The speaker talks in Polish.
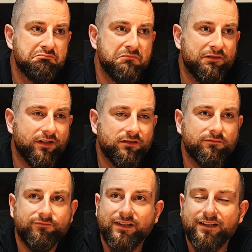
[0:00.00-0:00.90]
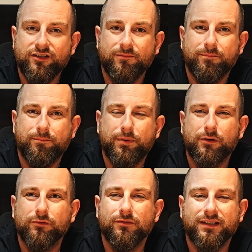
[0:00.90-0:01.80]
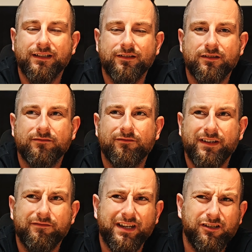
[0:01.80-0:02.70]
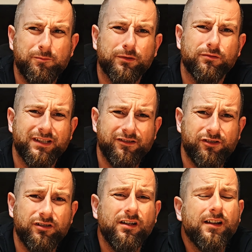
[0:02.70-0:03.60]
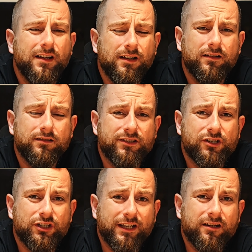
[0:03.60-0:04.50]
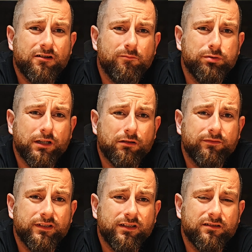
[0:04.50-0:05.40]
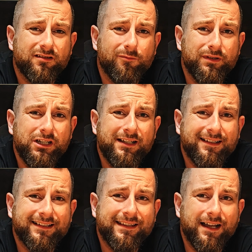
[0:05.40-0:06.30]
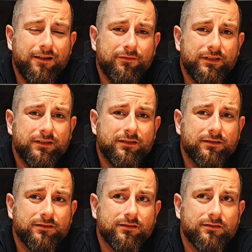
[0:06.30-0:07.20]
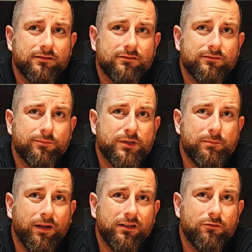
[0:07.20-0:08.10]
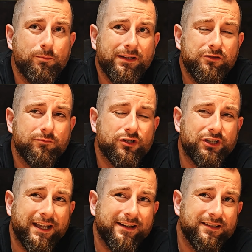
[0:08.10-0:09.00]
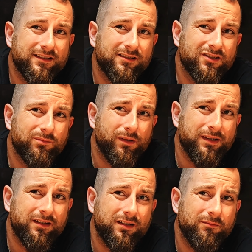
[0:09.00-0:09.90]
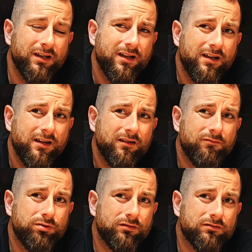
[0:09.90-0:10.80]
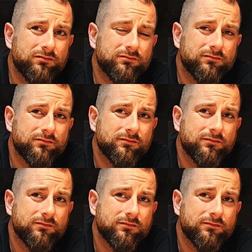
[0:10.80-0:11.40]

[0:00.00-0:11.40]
de facto większe produkty producent, więksi producenci skrzynek komputerowych robili tak nawet y, w przypadku Pentium 4, z tego co pamiętam, bo